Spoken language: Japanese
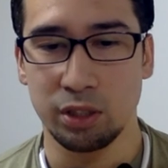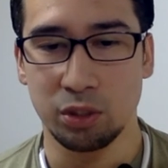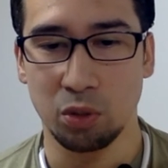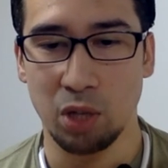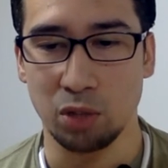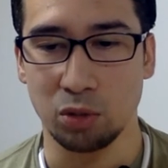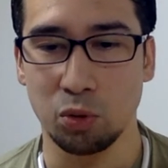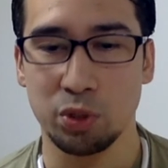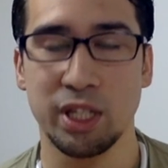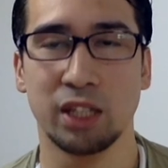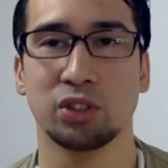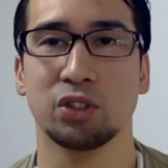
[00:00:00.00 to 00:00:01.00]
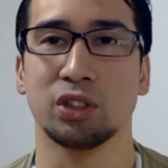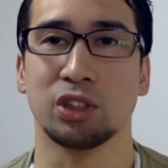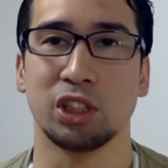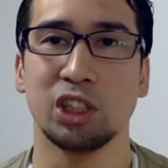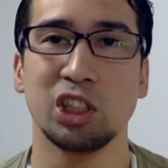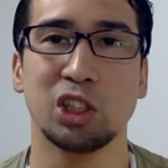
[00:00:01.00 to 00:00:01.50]
人が動きやすい
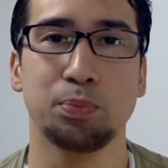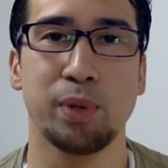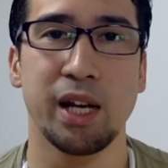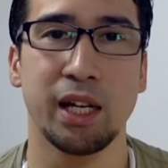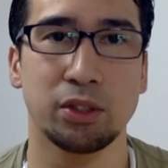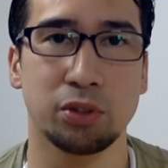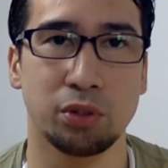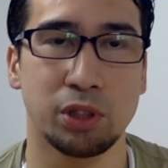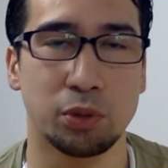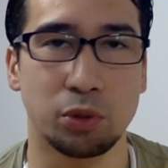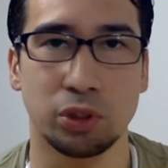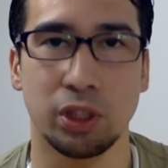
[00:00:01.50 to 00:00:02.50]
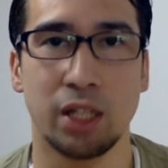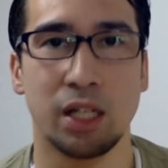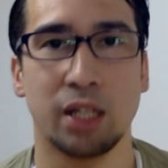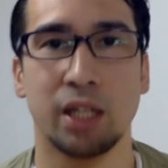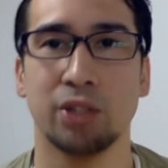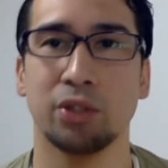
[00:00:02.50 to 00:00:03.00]
インスピレーションに訴え
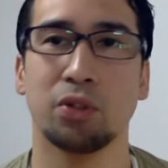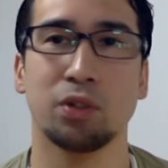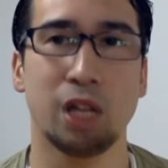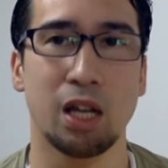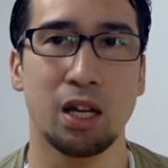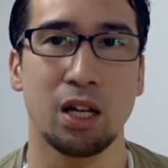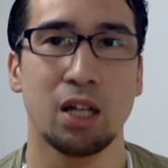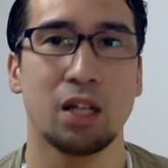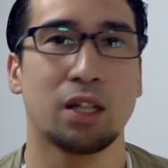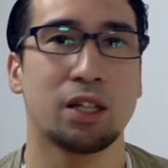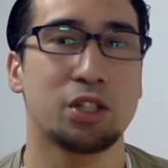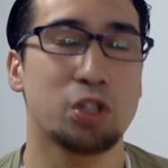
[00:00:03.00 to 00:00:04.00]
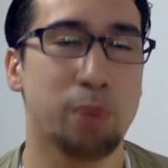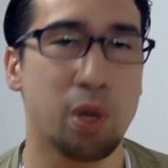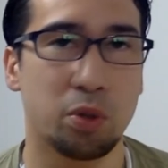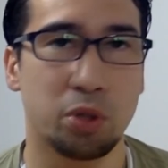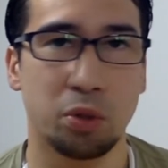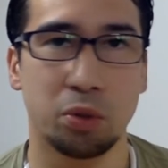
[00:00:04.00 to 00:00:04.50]
かけるような夢
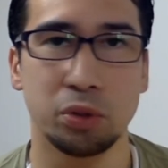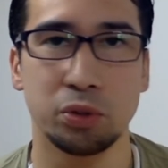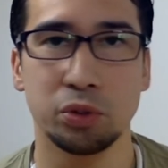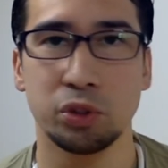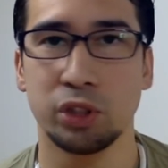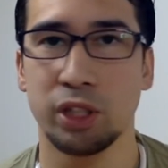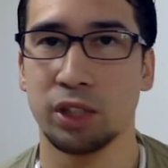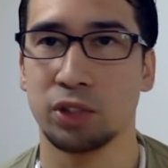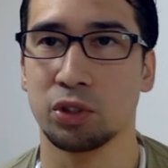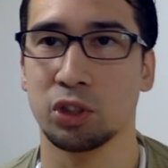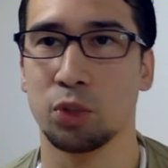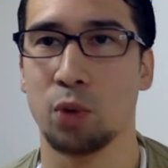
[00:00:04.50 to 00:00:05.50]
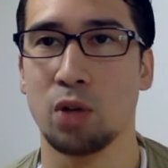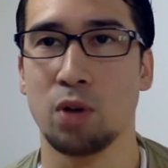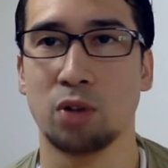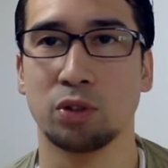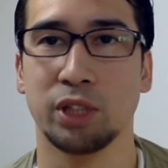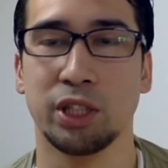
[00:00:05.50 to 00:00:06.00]
を共有してそして
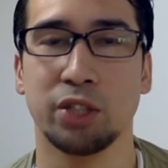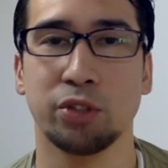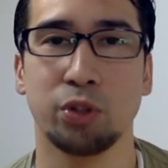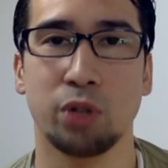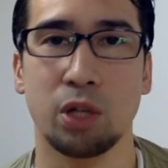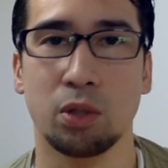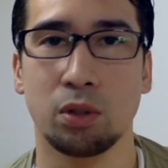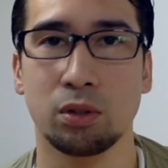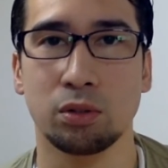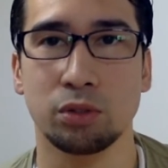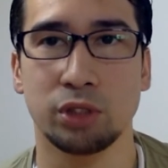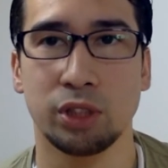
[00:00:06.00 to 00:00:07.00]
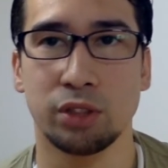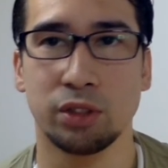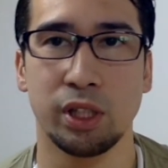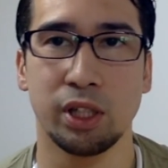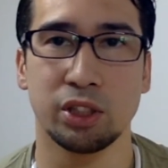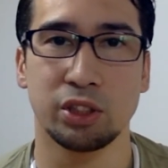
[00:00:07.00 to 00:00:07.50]
ワクワクできるようなゴールを設
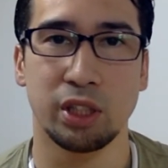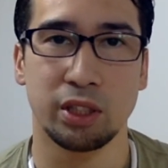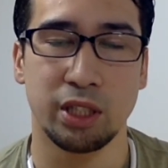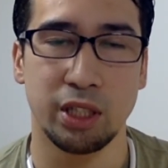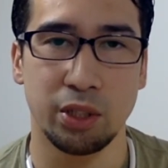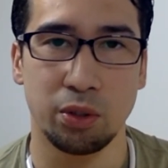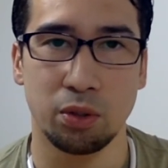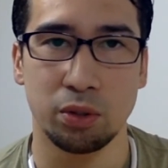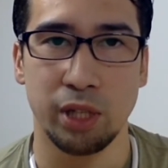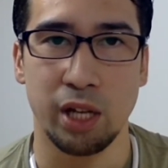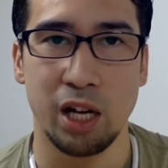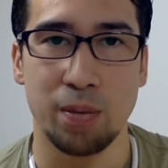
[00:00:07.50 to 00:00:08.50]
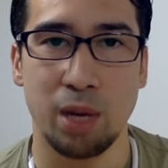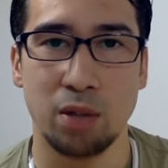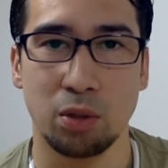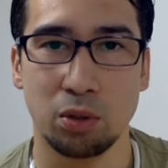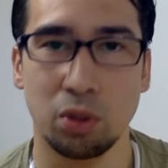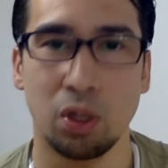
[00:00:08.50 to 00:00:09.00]
定した企業であればある
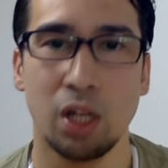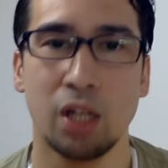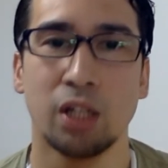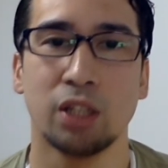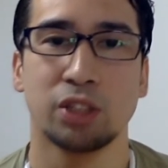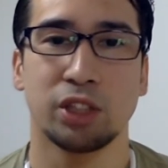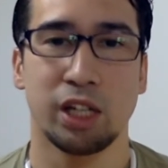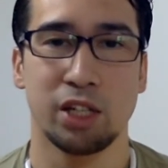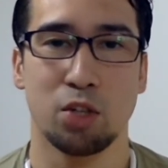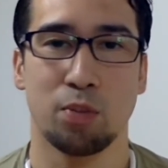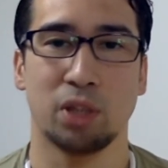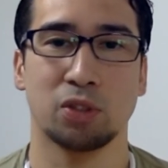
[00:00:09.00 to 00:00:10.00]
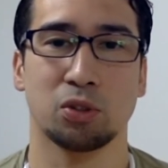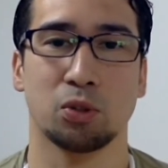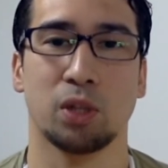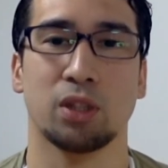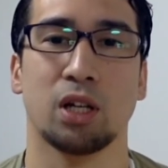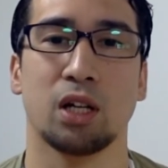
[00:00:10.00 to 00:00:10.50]
ほど社員の満足度
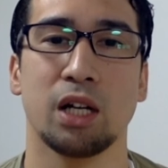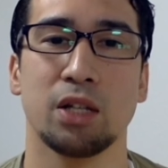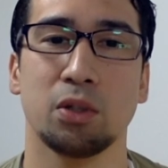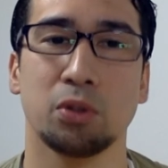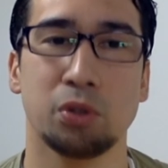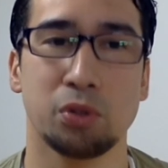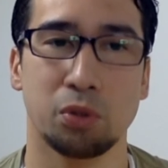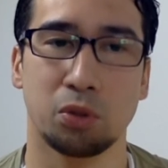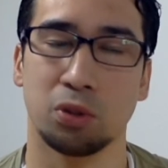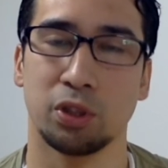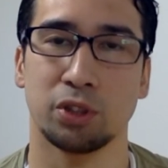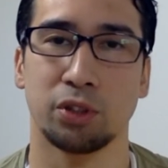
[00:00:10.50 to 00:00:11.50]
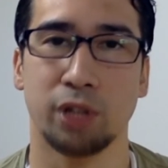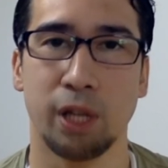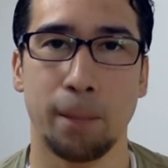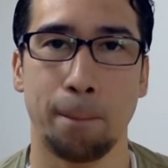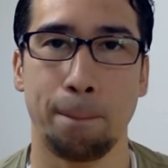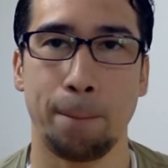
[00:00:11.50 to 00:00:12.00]
は高いよということですよ
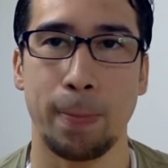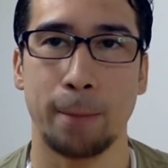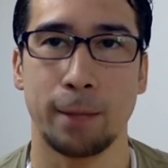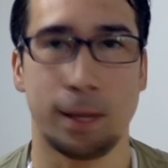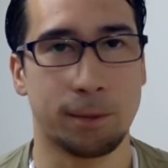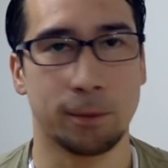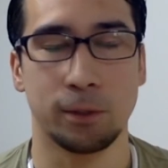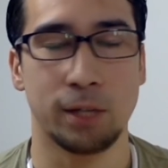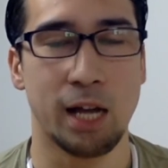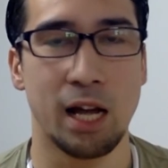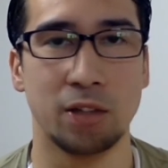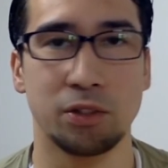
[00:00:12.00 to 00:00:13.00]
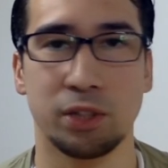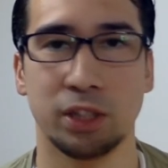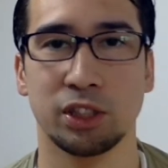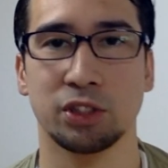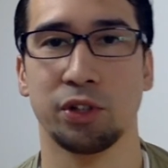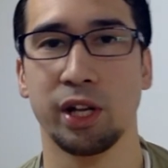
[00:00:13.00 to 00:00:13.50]
ね。なるほどなーという感
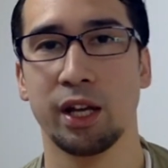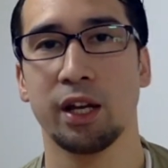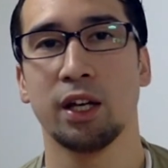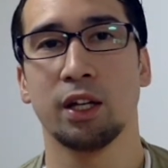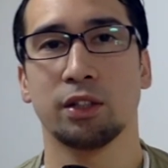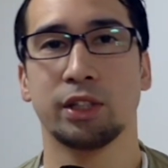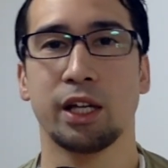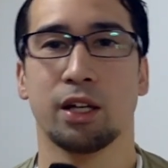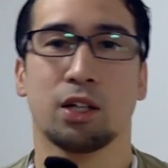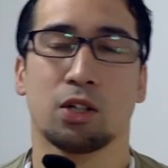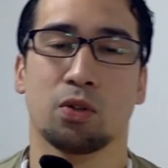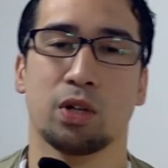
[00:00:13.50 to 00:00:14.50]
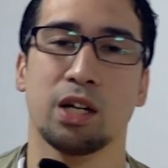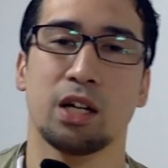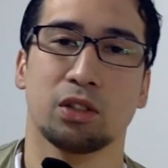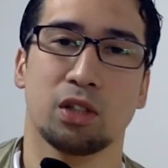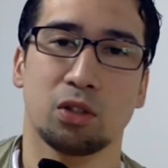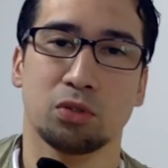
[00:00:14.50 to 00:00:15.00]
じですよね。で、これ、あ
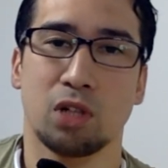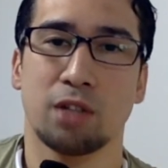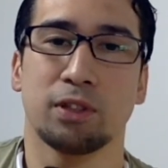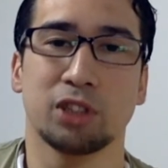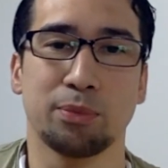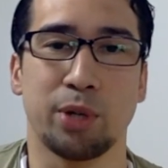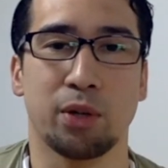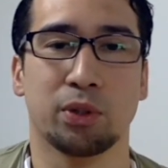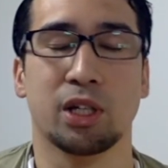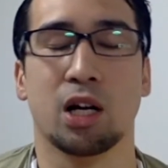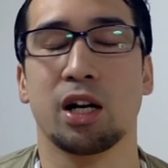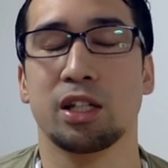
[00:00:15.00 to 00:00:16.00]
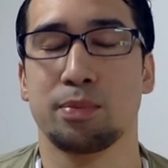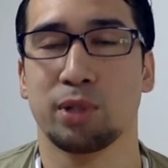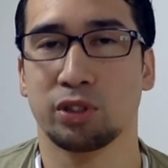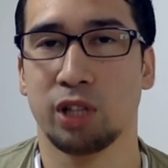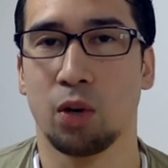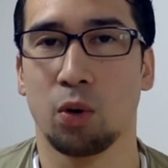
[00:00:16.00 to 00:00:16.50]
のグラフは全部英語で書かれてま
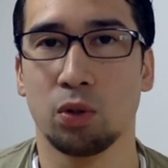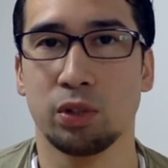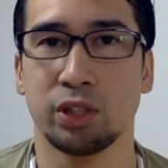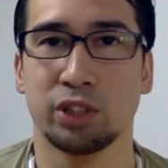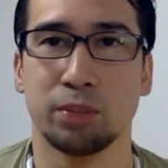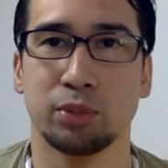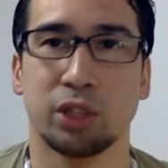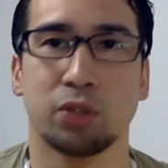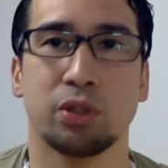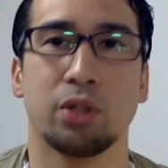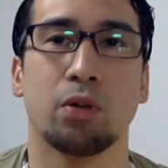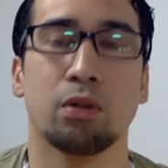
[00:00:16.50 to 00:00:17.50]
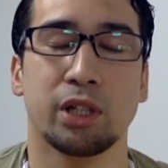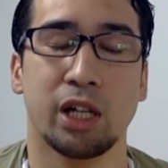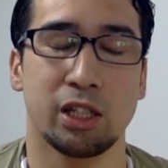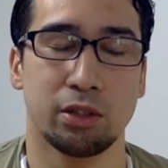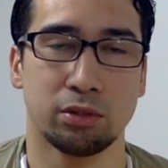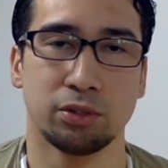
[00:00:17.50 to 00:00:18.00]
すが、本では全部ちゃんと日本語で書
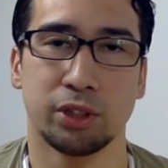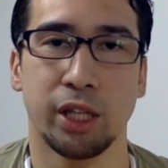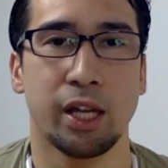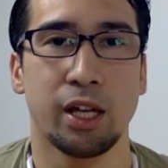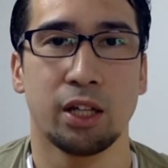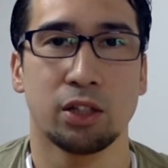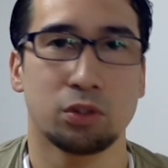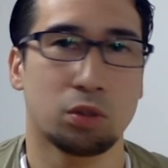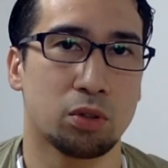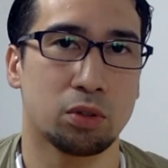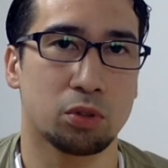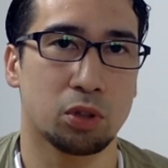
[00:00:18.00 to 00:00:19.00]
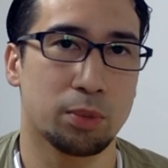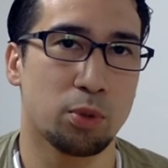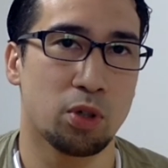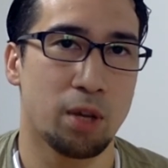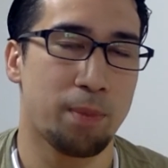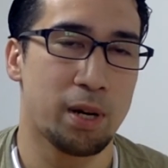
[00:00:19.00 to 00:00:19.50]
いてるんで、とて
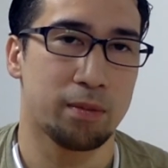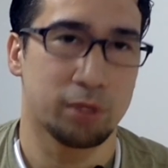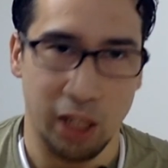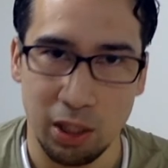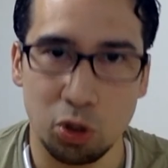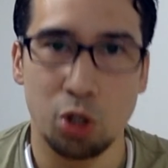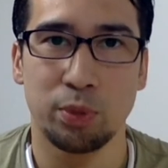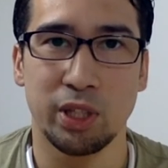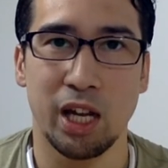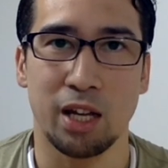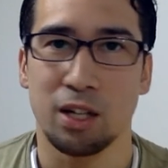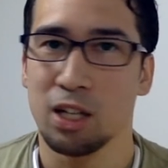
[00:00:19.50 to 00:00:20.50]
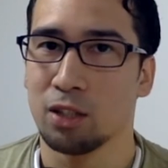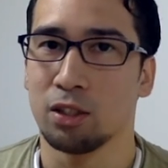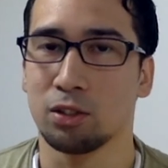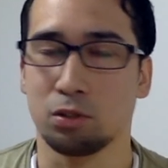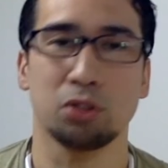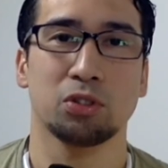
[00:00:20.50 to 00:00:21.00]
もやっぱりちゃんと読みたい、
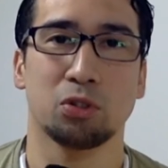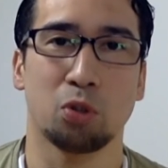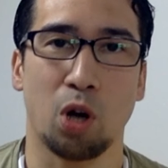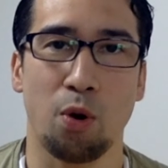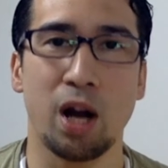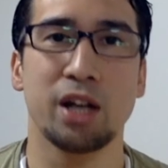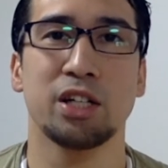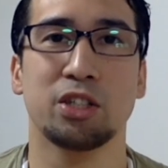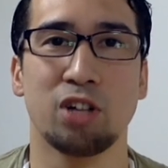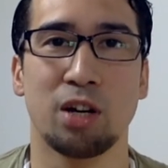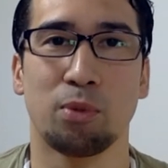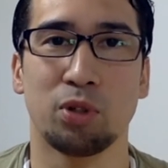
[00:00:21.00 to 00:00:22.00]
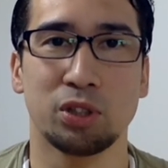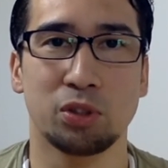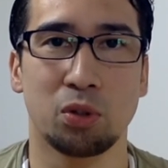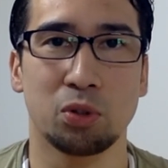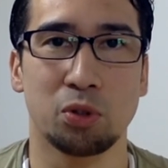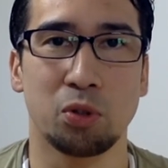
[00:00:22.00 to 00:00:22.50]
クロスの動画分かりにくいや、もういっそ
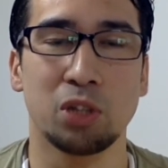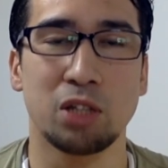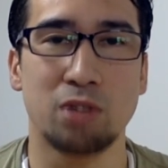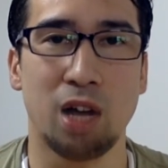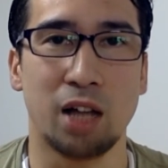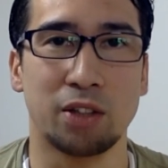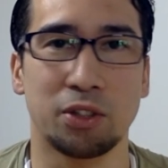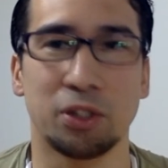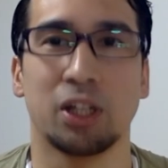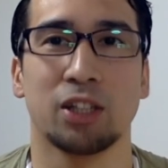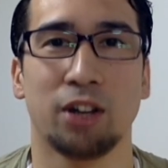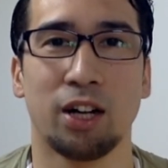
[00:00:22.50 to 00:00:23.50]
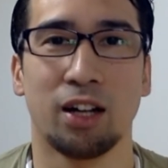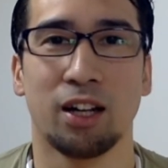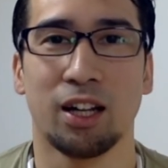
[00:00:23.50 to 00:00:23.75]
のこと読んだるわーっていう方は、